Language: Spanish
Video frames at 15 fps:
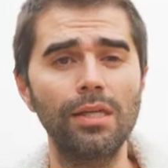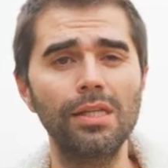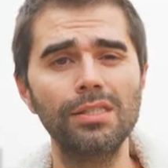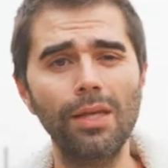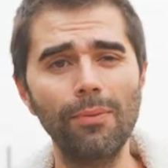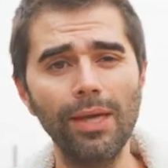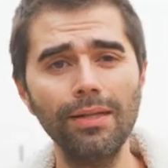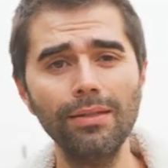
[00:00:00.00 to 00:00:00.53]

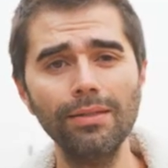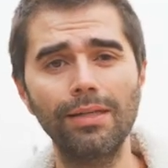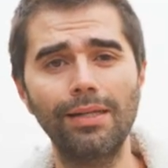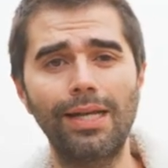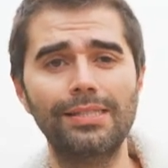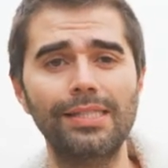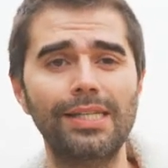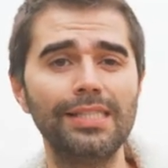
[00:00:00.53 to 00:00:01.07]
Si bien
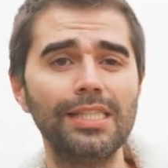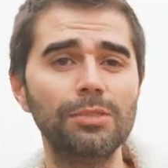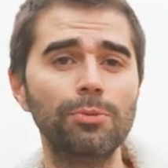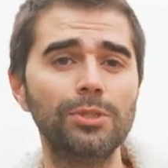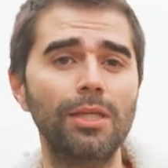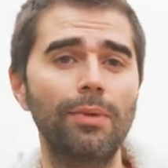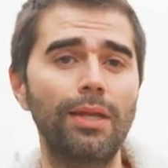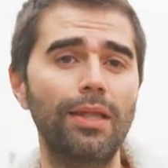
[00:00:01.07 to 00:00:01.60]
las escasas
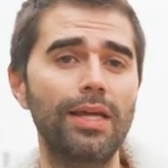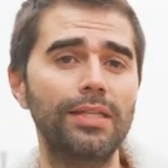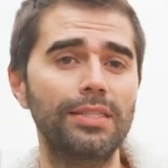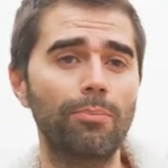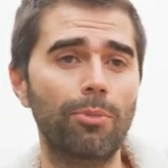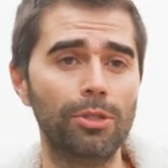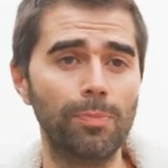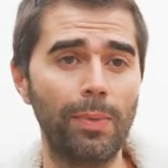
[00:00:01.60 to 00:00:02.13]
posibilidades
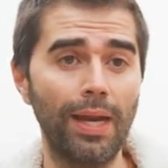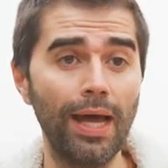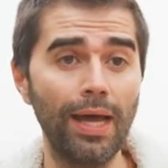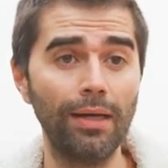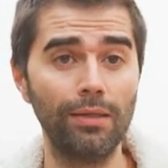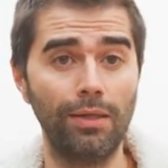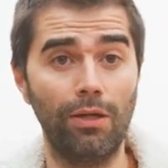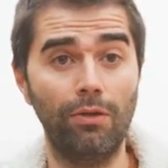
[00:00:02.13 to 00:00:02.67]
de
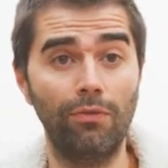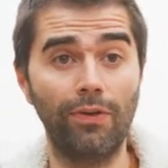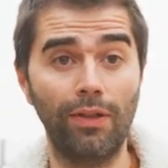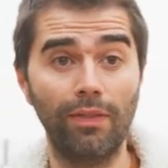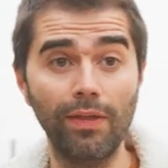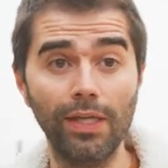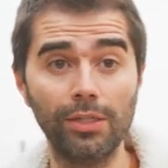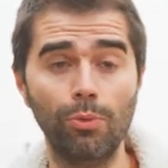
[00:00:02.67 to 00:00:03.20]
prosperar que
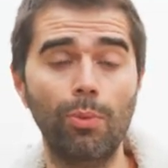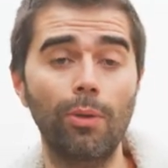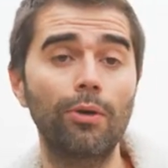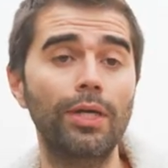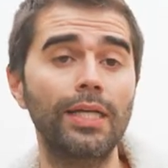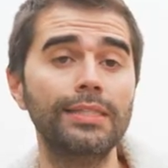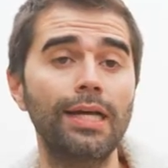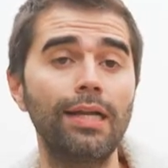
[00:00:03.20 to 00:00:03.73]
ofrecía su
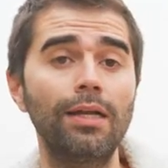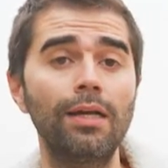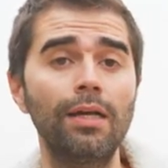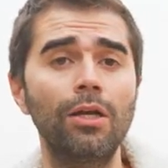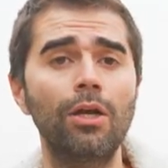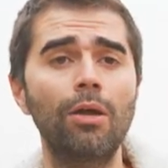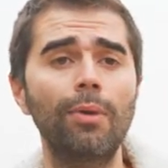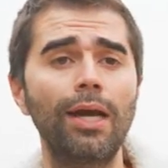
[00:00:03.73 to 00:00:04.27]
pueblo natal
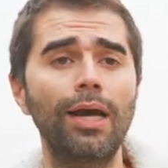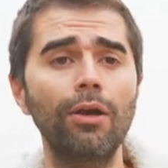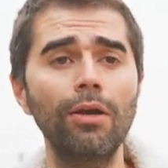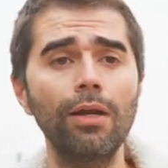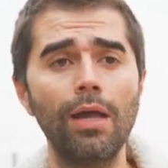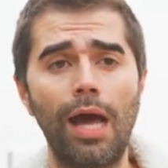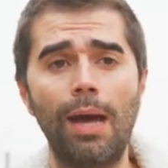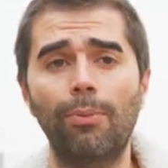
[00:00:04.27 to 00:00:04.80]
le
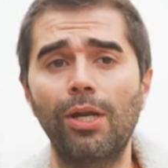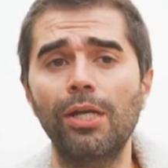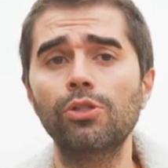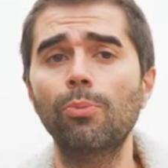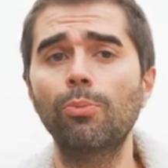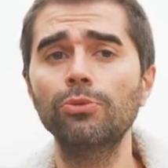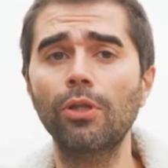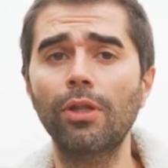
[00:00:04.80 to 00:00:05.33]
obligaron a poner
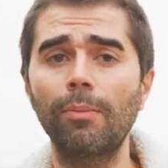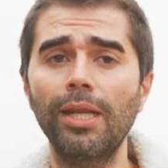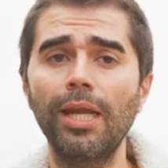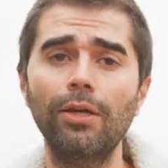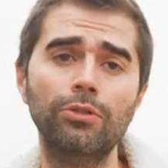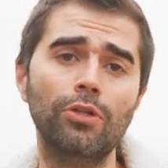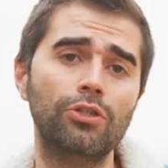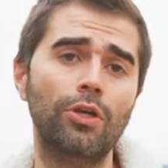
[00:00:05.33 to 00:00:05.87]
su punto de mira
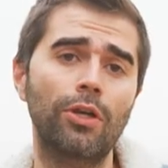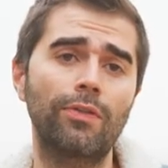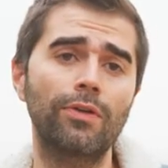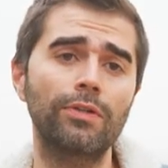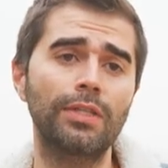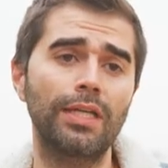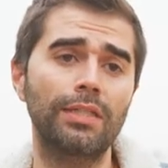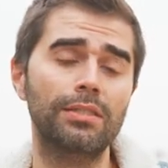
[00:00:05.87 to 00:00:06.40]
en otros
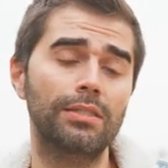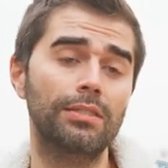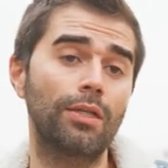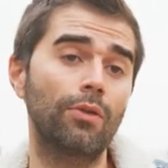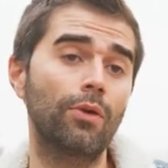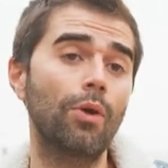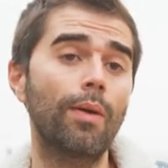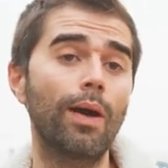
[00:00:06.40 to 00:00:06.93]
horizontes,
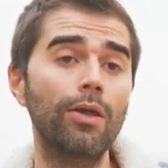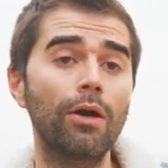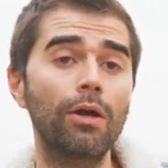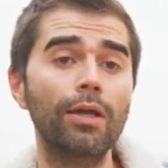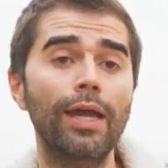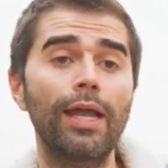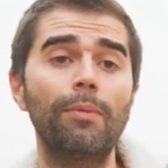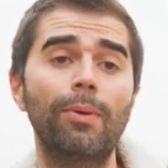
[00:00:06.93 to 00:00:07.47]
siendo Nueva
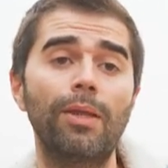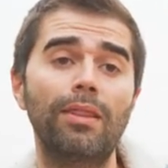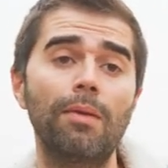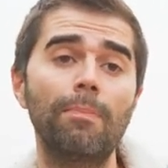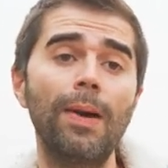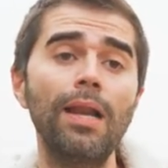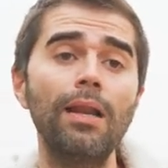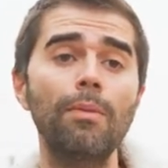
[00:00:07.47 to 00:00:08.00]
York el
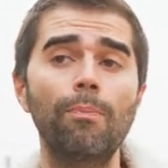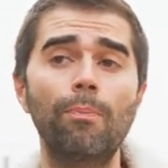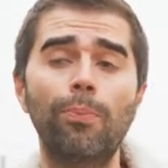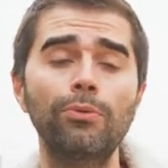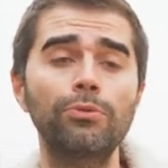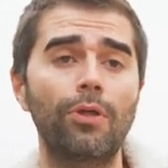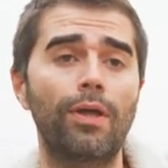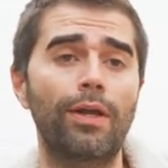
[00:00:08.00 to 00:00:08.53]
principal
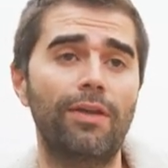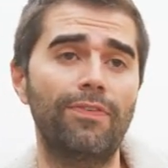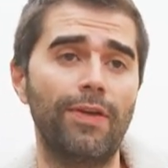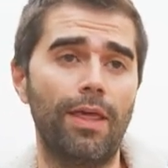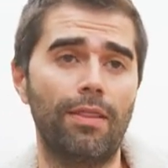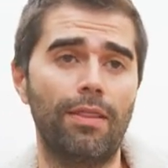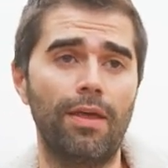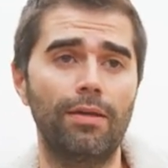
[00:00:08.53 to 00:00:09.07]
punto de
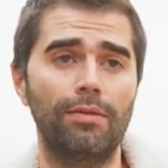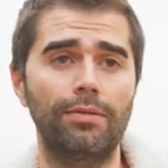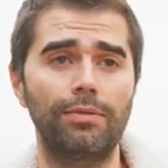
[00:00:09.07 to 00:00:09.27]
referencia.